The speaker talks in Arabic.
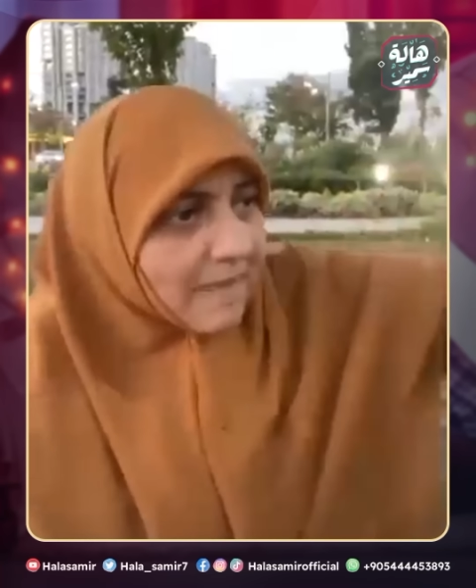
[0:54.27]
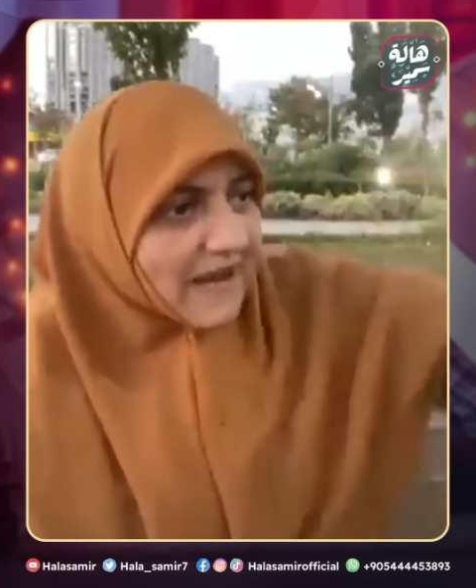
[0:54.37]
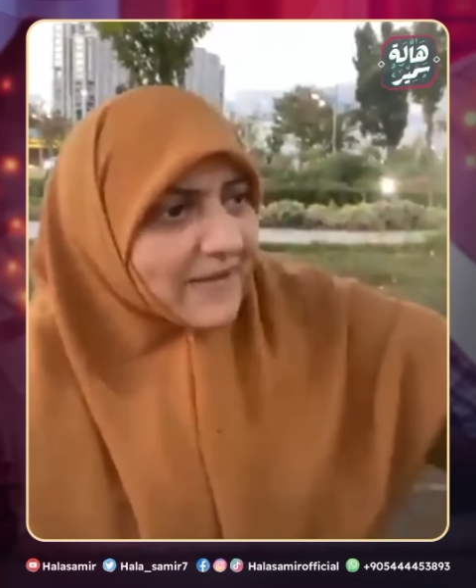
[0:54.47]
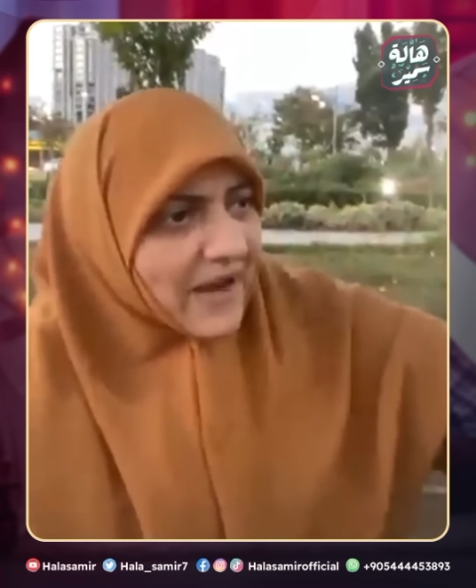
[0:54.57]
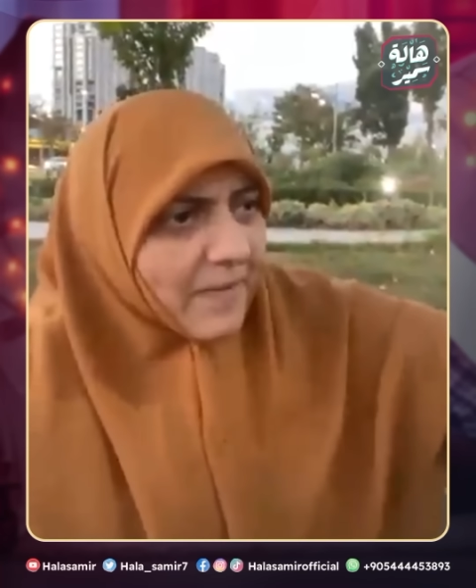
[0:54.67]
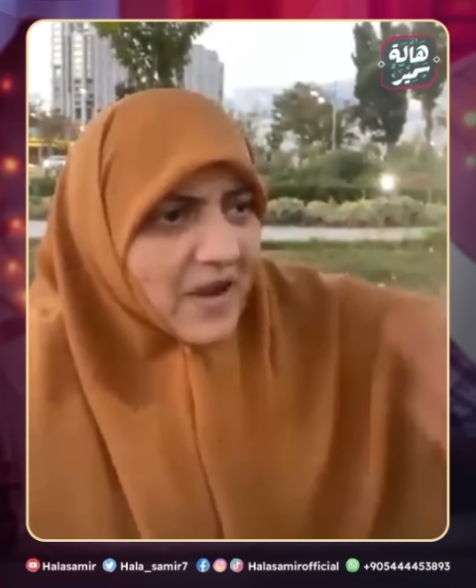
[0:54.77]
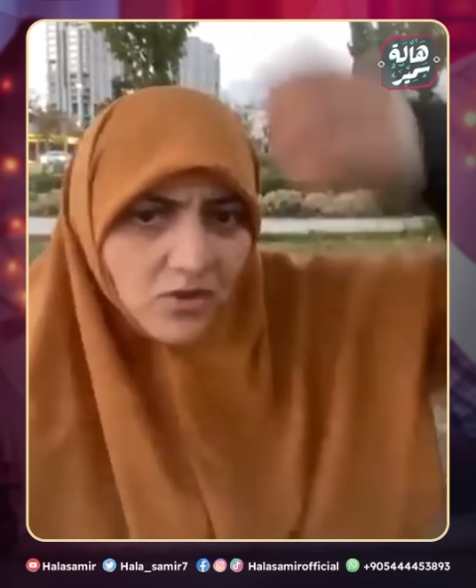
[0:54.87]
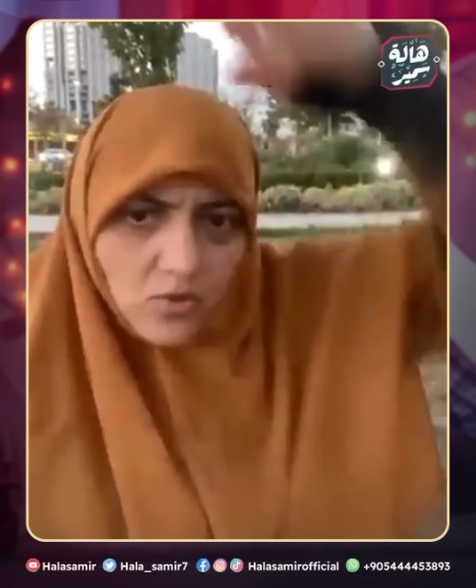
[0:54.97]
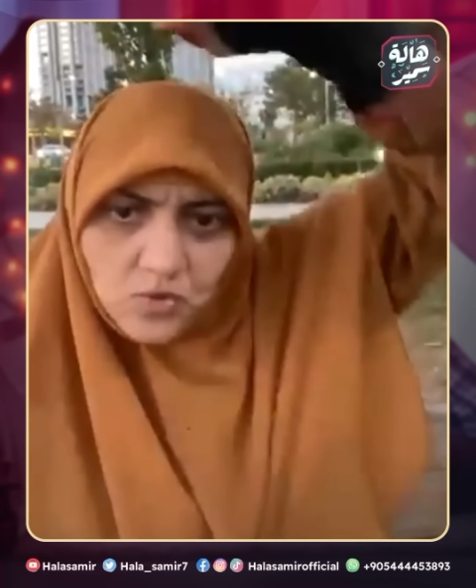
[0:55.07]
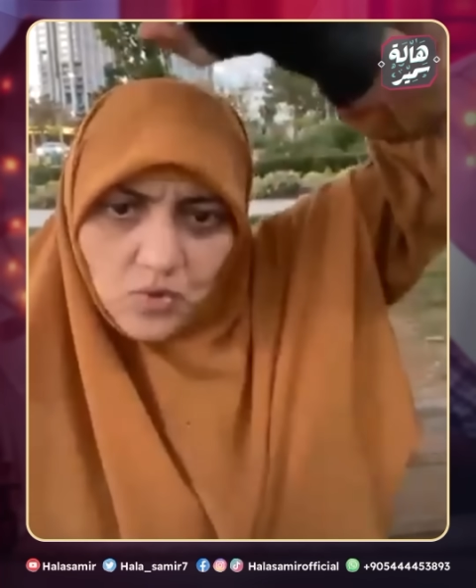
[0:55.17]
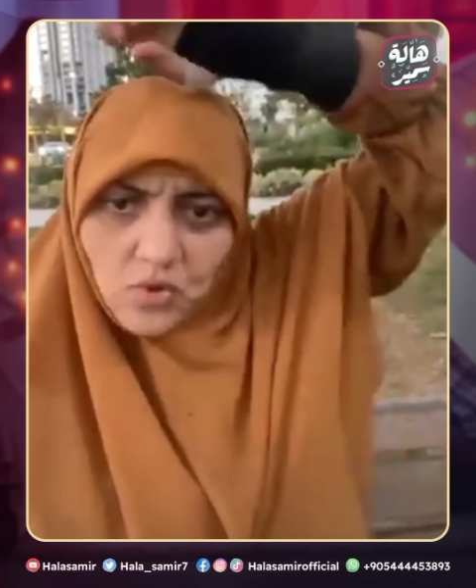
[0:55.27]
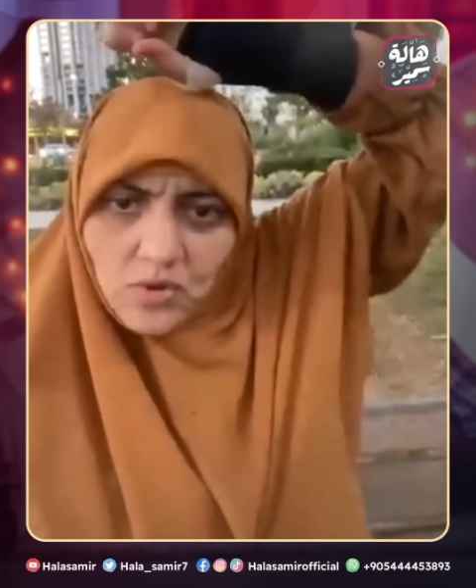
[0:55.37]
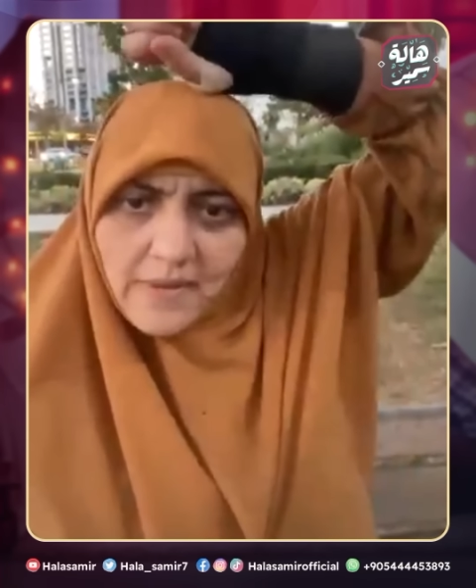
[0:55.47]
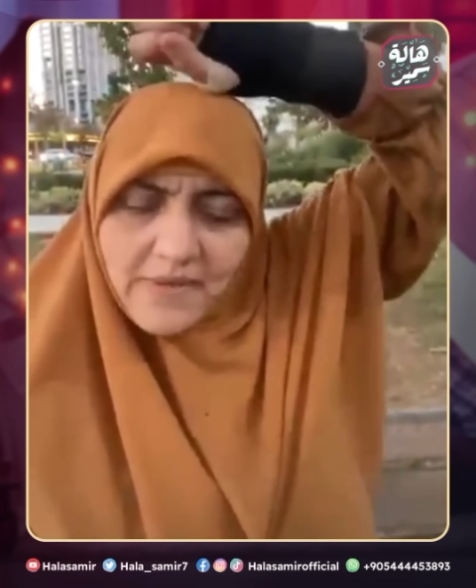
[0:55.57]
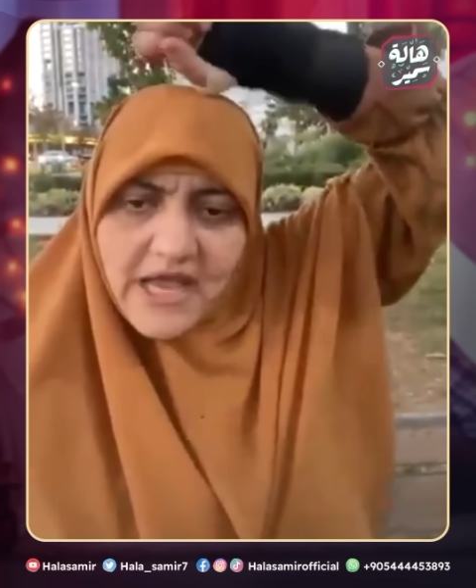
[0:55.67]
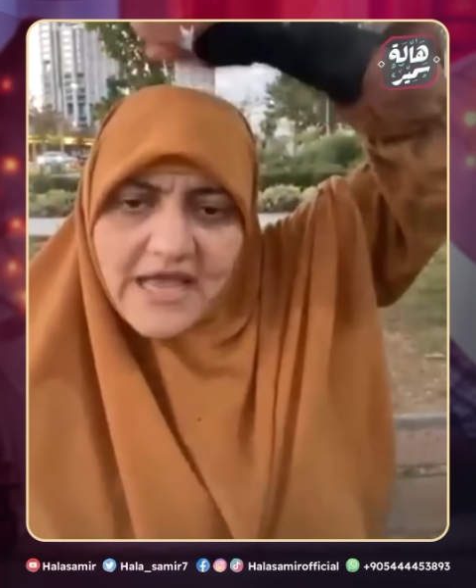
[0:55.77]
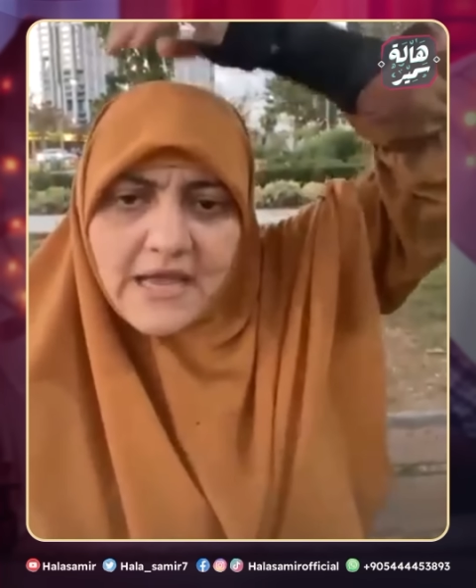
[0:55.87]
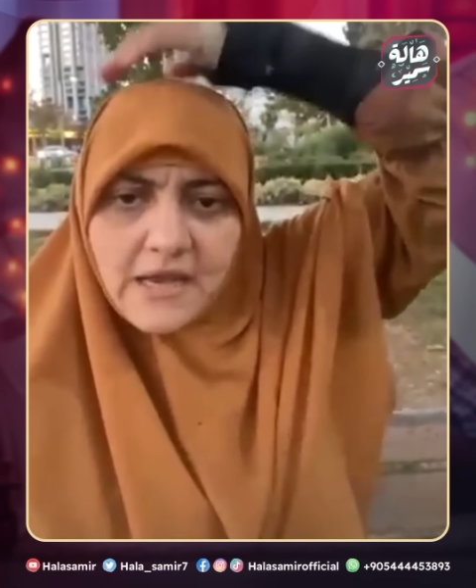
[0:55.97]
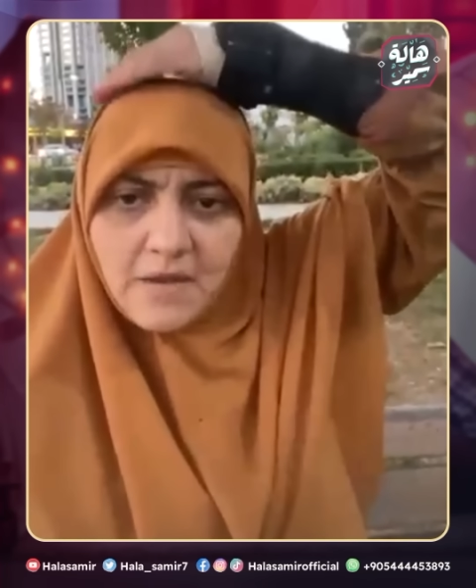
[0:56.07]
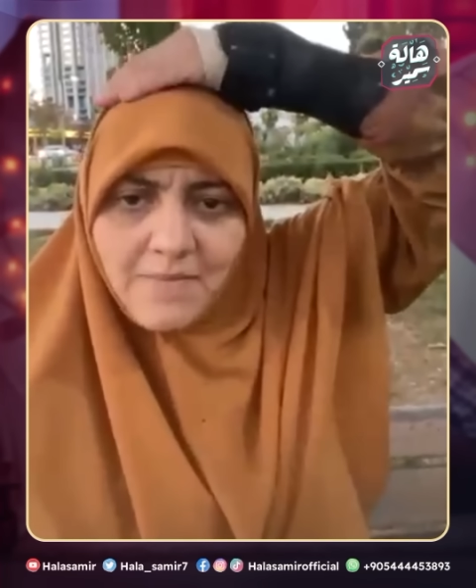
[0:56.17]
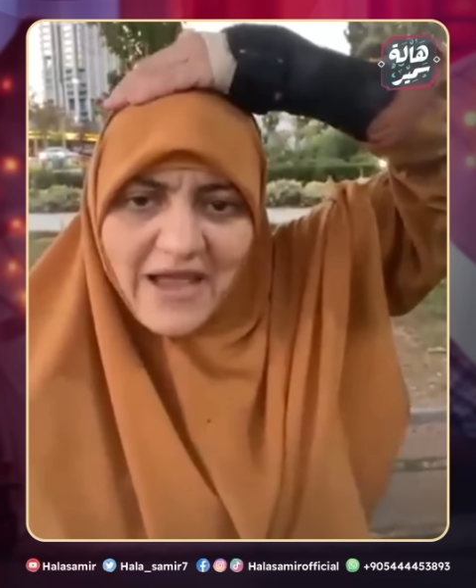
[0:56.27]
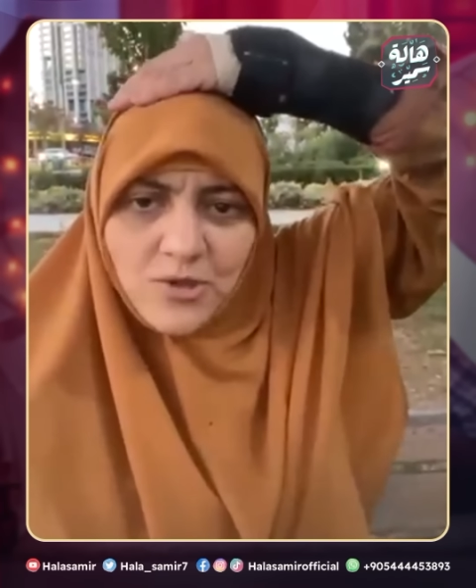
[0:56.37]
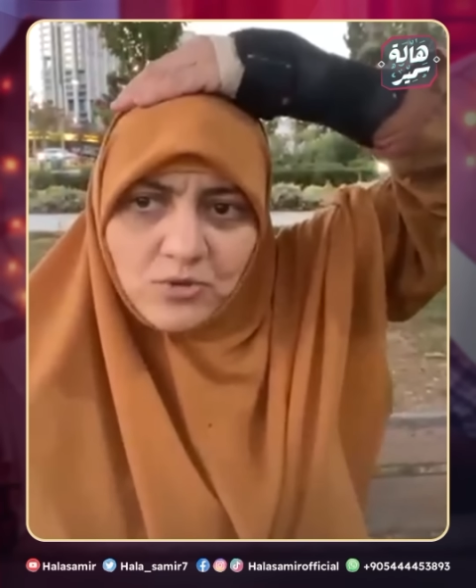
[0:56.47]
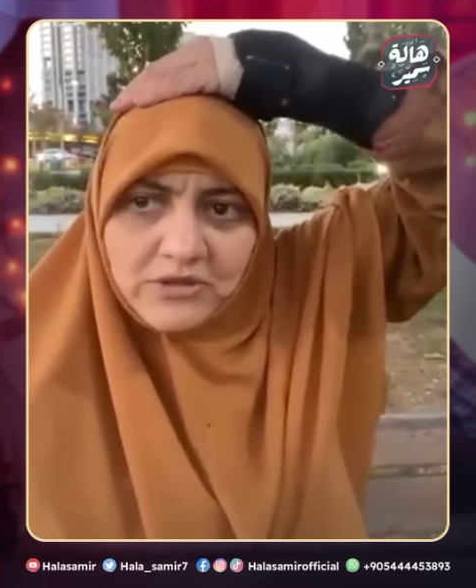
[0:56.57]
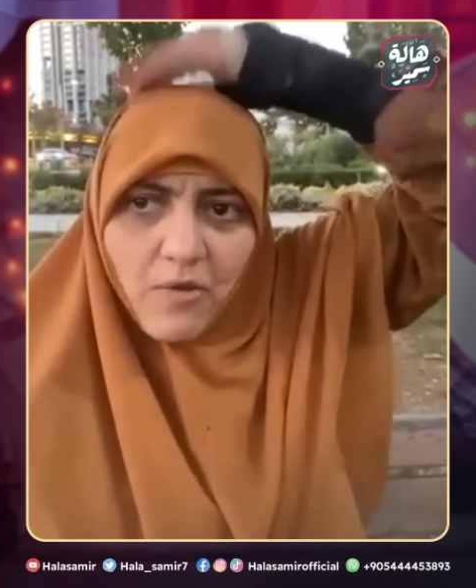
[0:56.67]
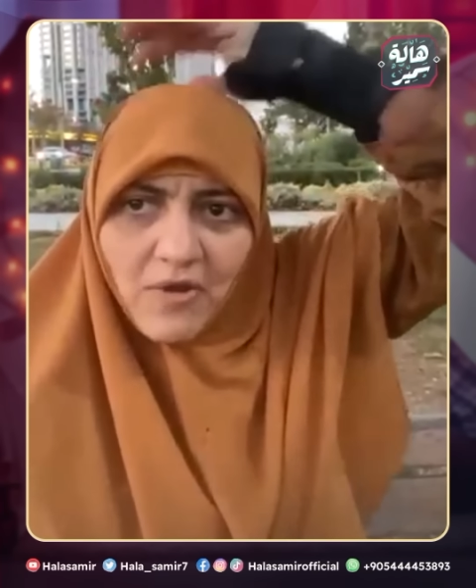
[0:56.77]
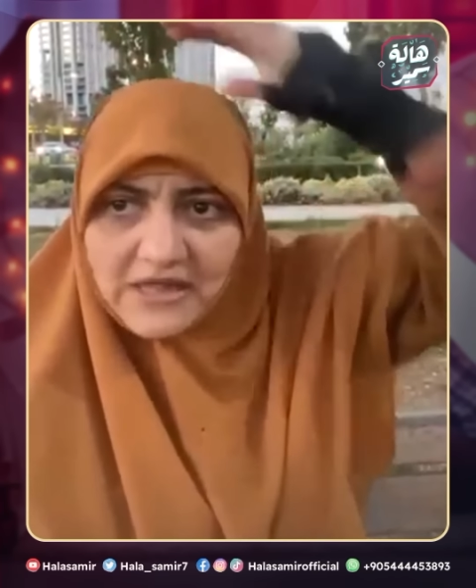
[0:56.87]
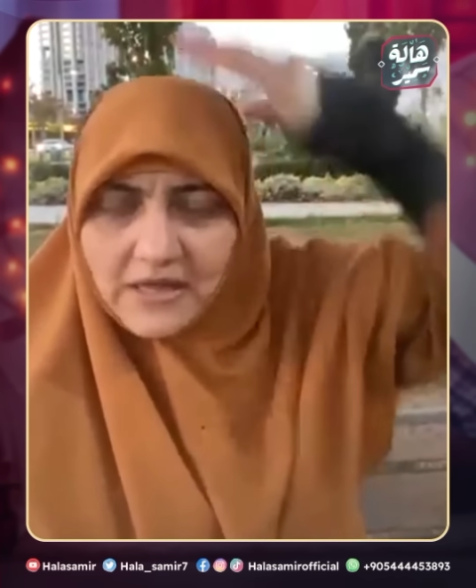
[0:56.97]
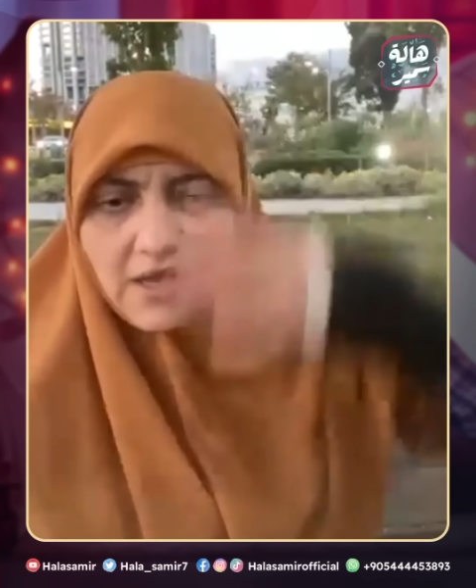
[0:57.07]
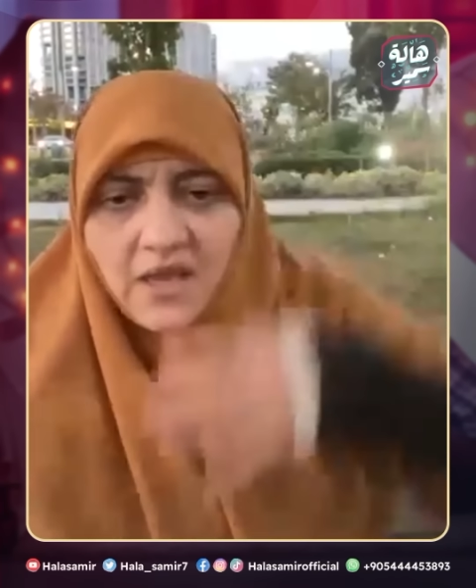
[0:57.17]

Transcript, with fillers: بعد ما جاب ميه الوضوء قام جاي المعيون دوت